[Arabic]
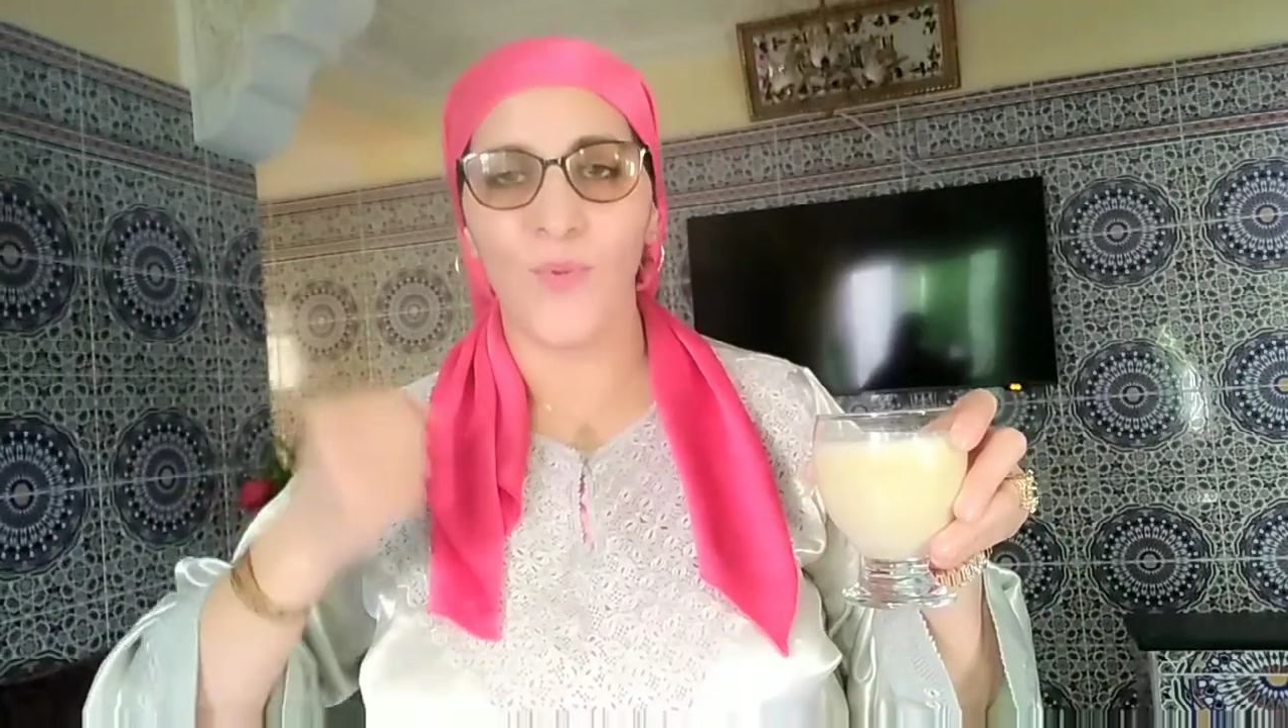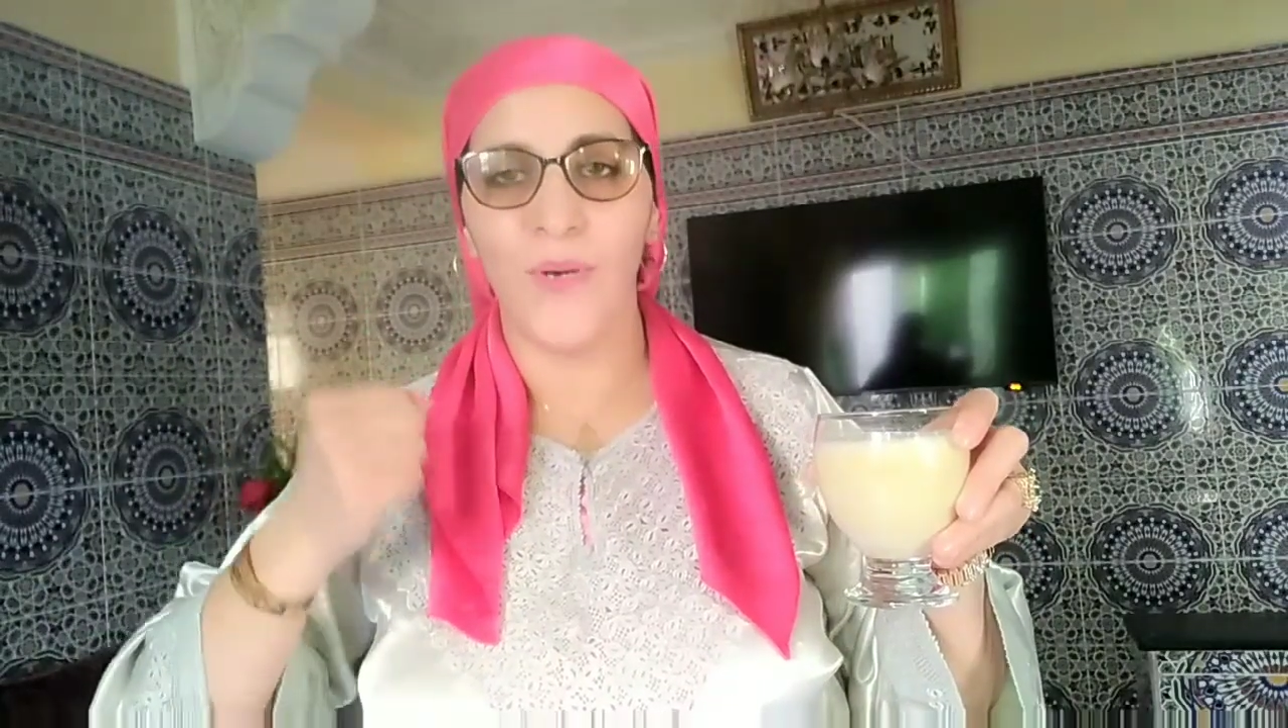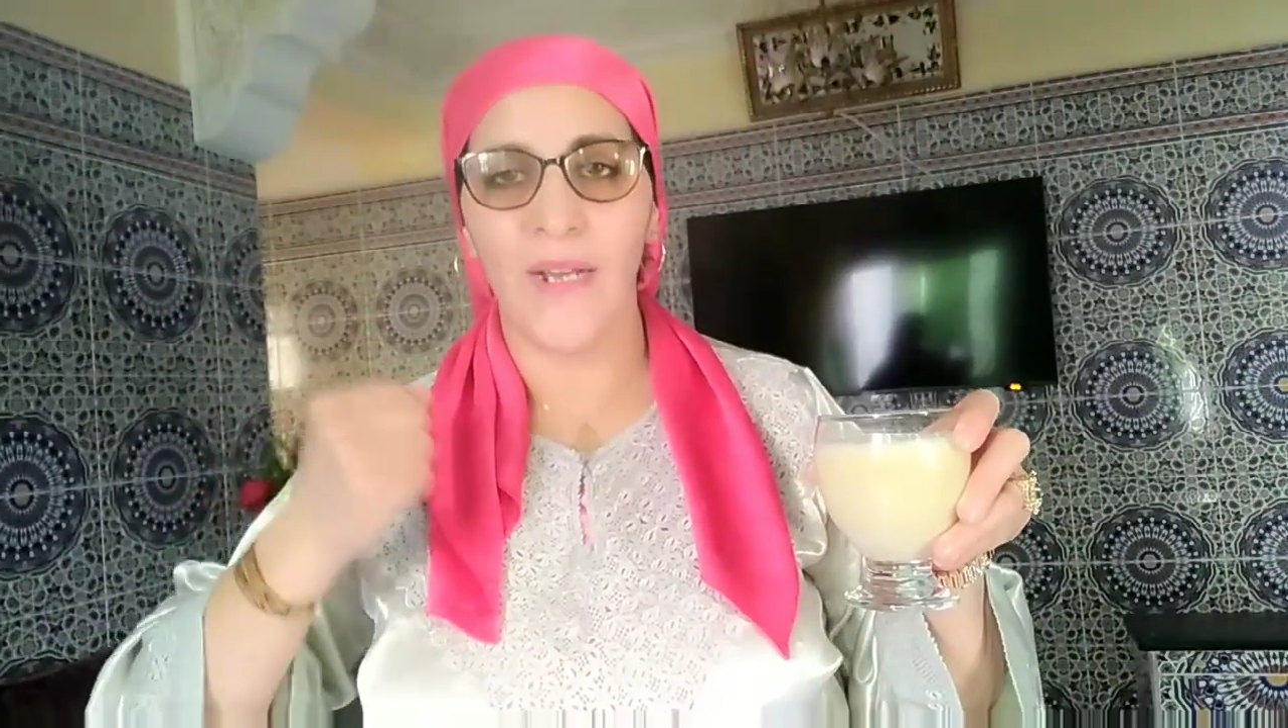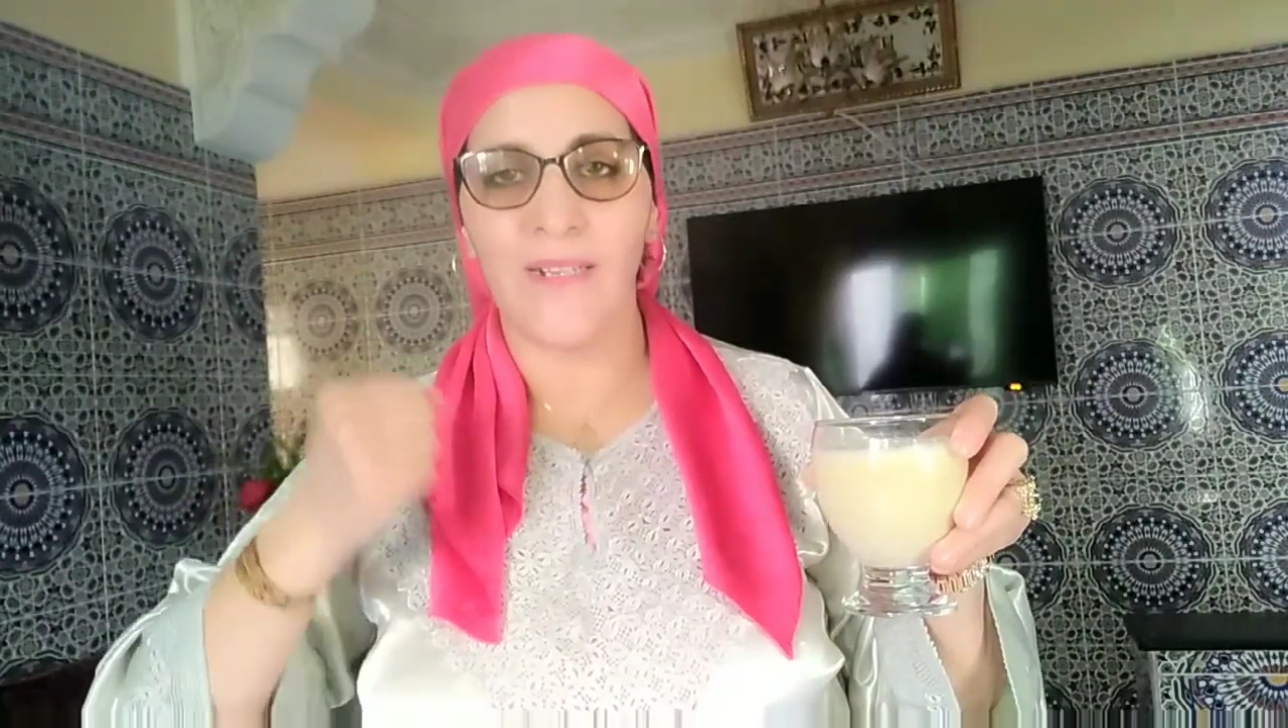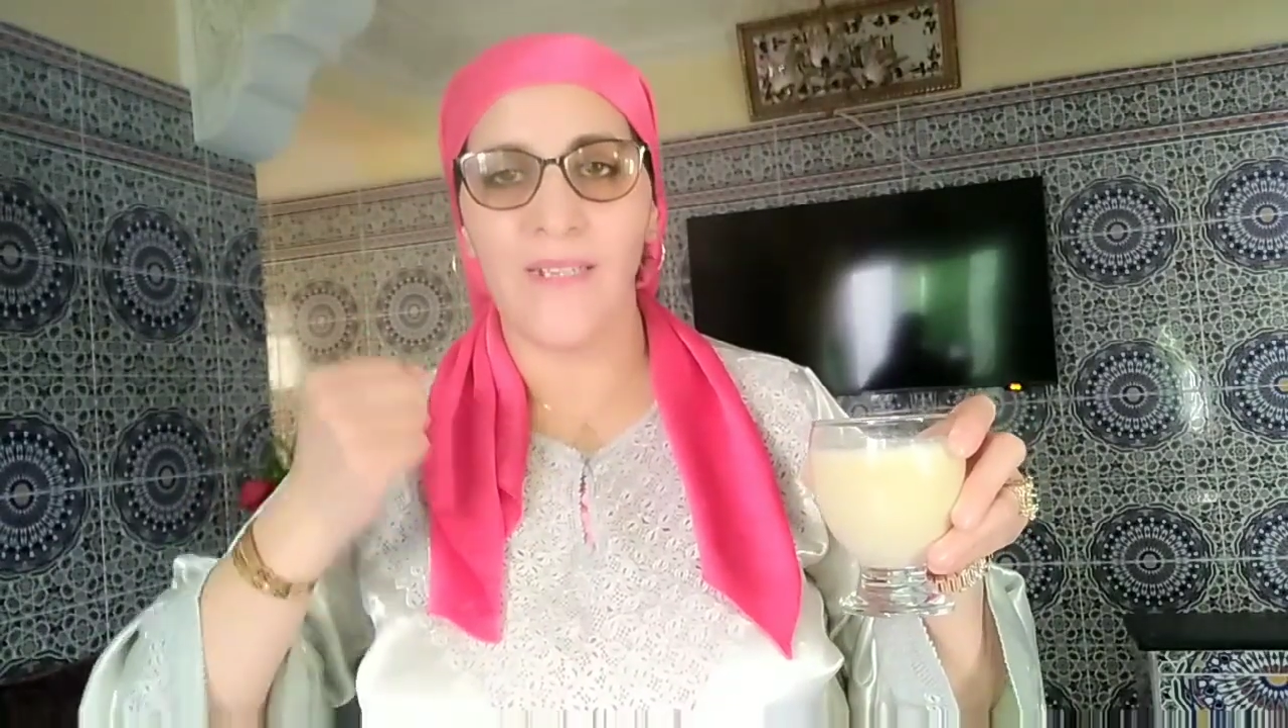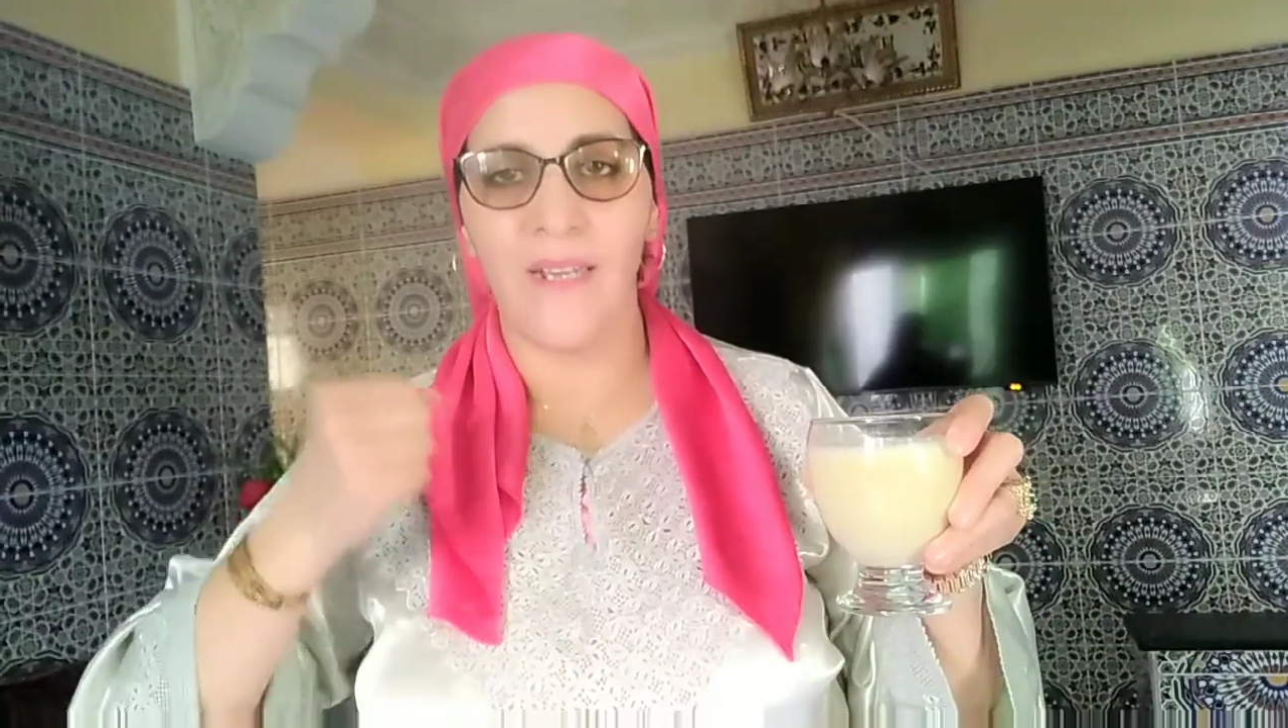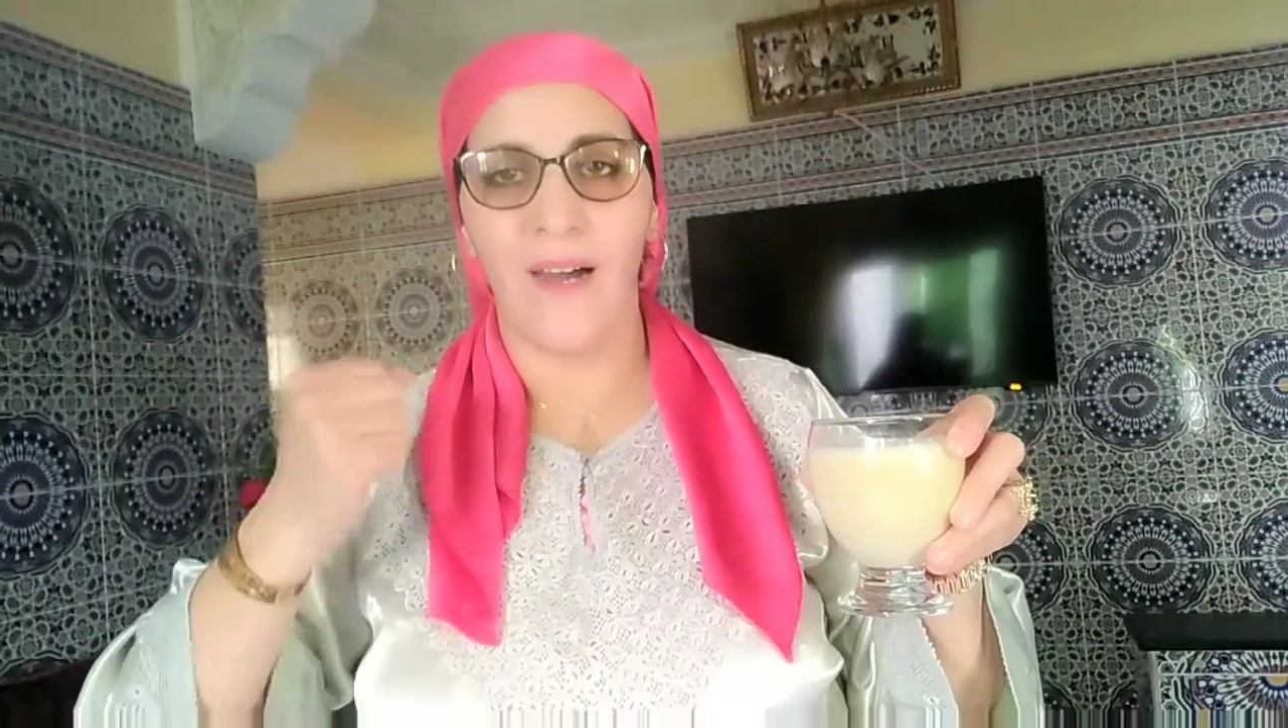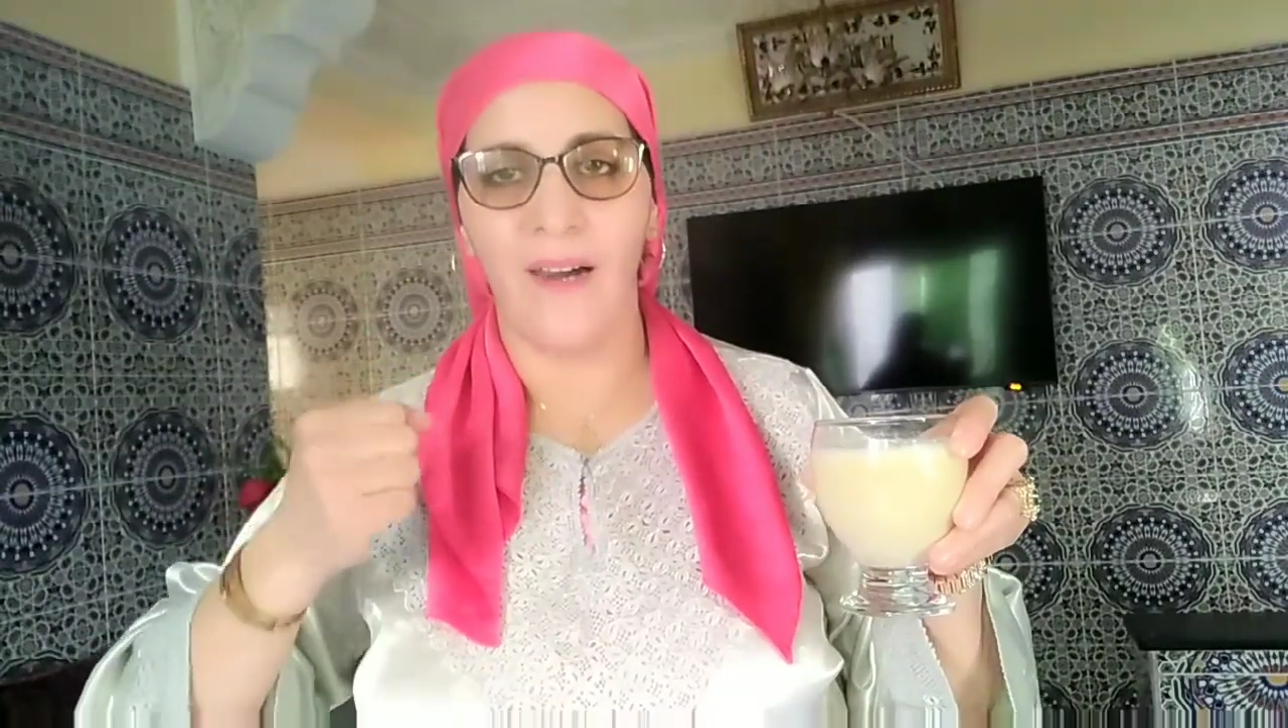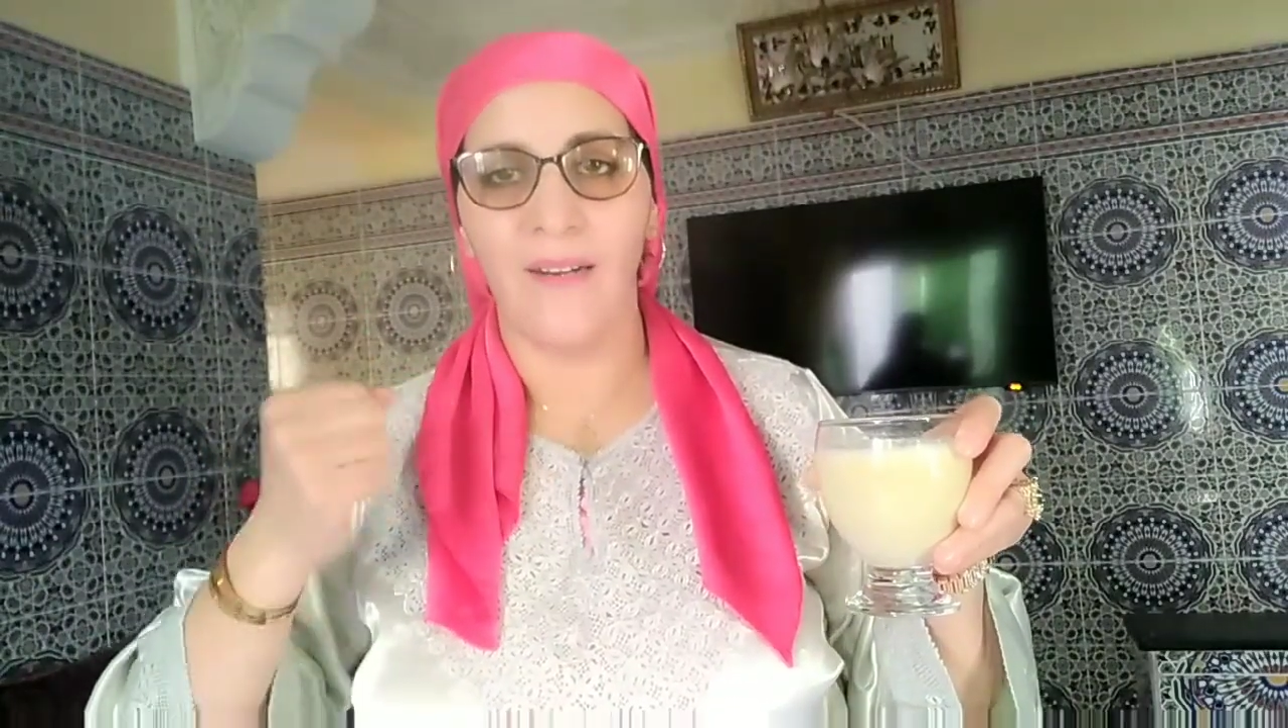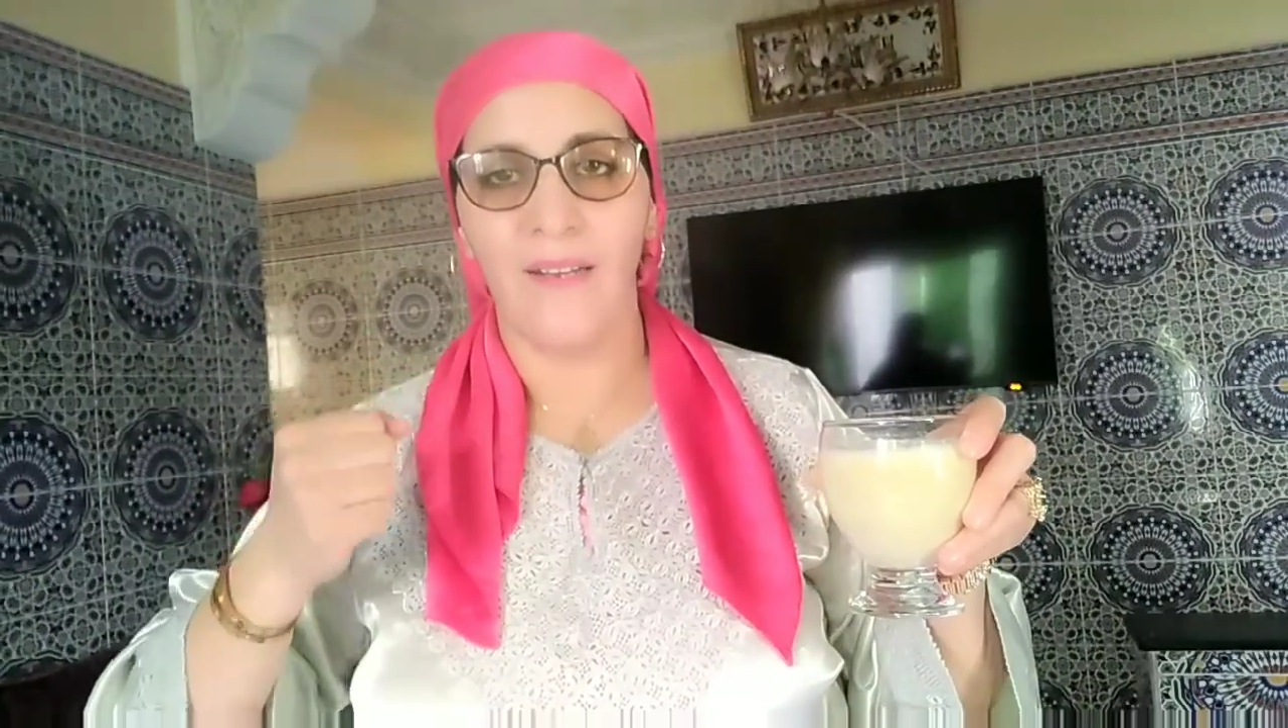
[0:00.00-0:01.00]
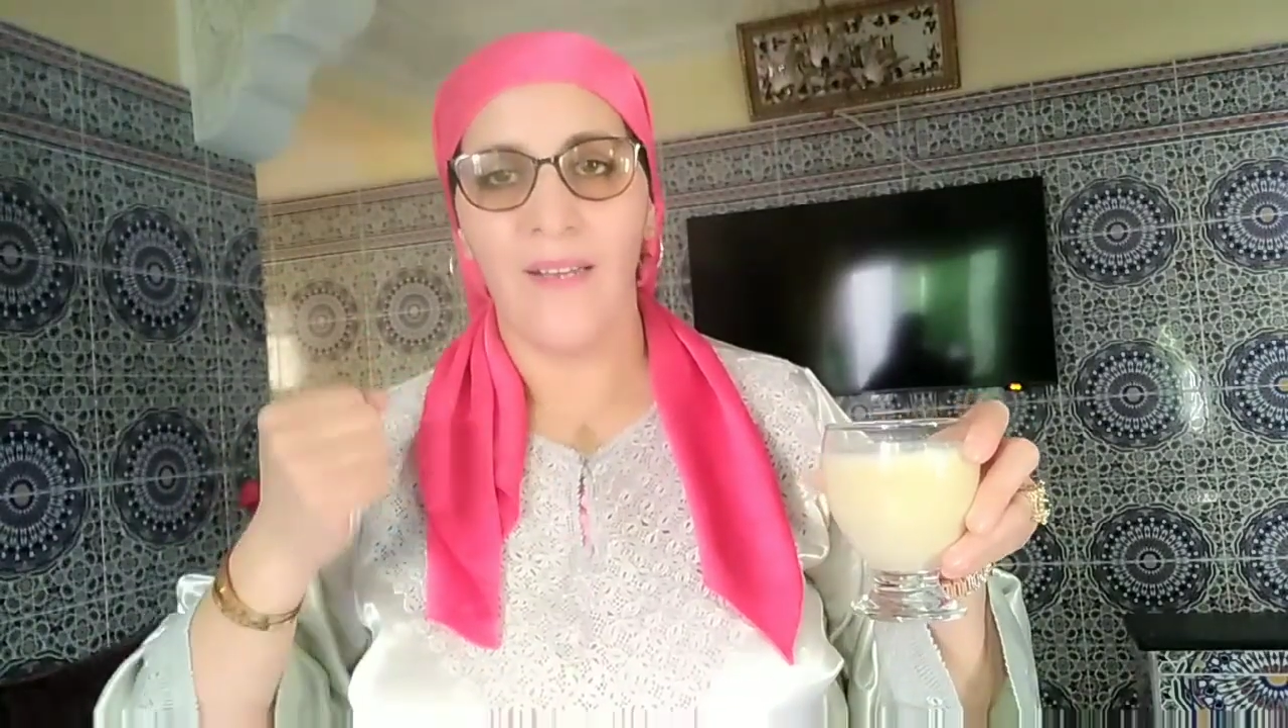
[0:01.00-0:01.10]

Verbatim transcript: وهرسيها